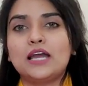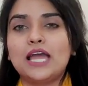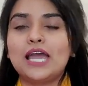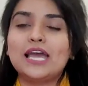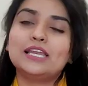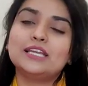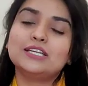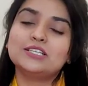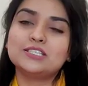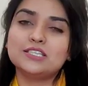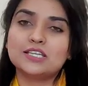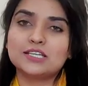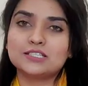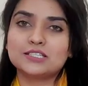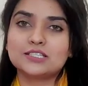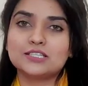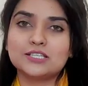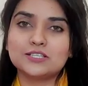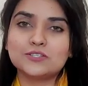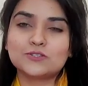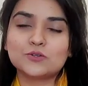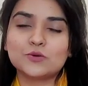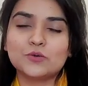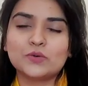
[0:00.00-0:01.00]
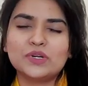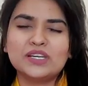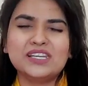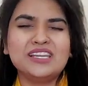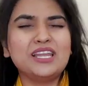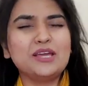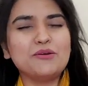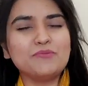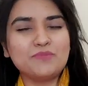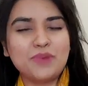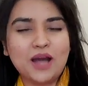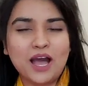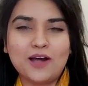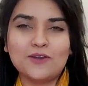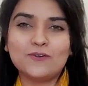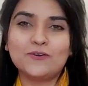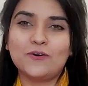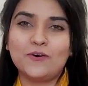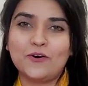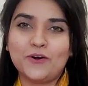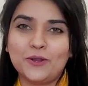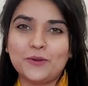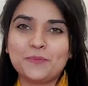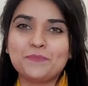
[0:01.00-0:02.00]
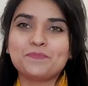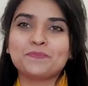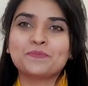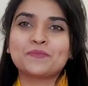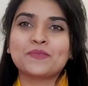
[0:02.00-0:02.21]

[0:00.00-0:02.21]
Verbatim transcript: অ্যালার্জির একটা টেস্ট করে নিলে ভালো হয়